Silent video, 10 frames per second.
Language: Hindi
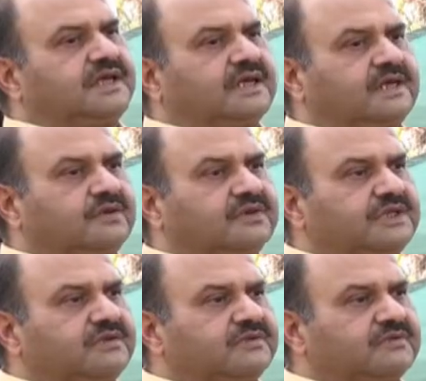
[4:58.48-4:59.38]
अगर उस
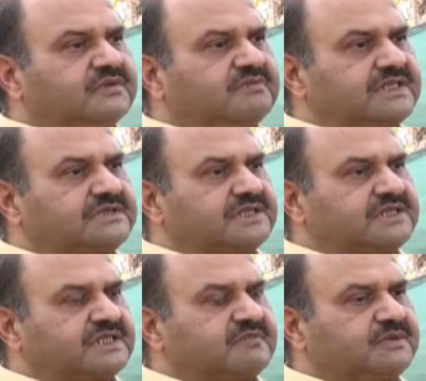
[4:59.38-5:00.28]
इको टूरिज़्म
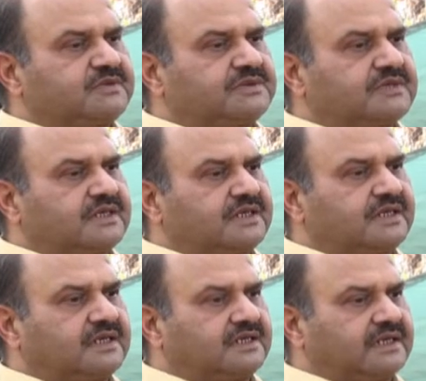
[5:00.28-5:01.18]
डेस्टिनेशन में कुछ
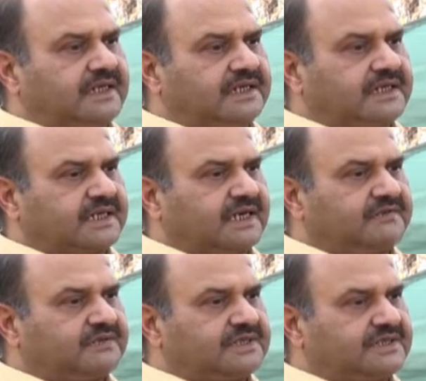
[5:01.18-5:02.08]

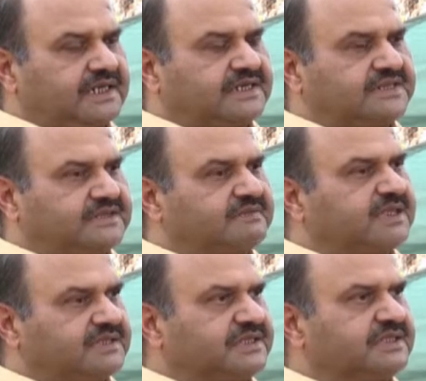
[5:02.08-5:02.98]
हैंडीक्राफ्ट और सारी चीज़ें
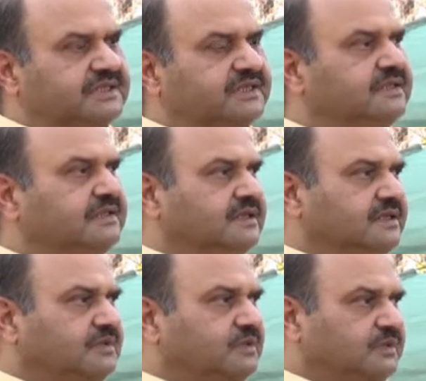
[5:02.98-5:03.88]
बनती हैं
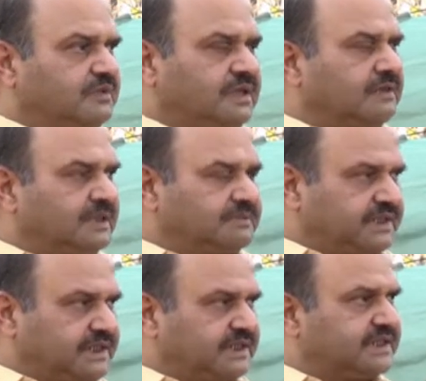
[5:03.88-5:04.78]
तो उनको हम
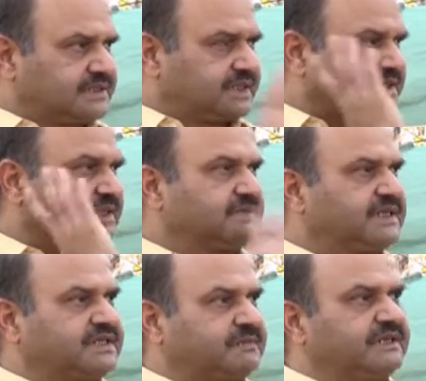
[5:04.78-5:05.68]
अपने डेस्टिनेशन में
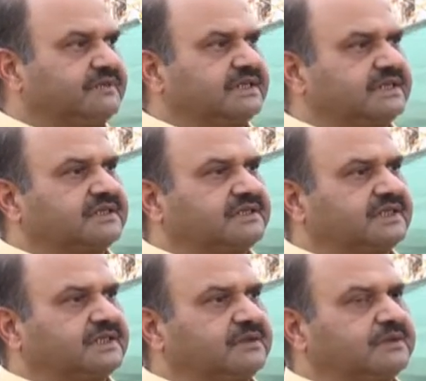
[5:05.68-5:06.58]
डिस्प्ले भी करते हैं
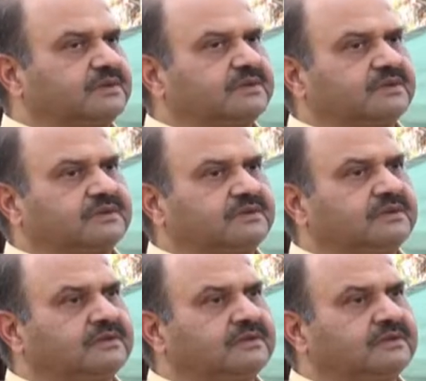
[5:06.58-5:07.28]
ताकि लोग उसको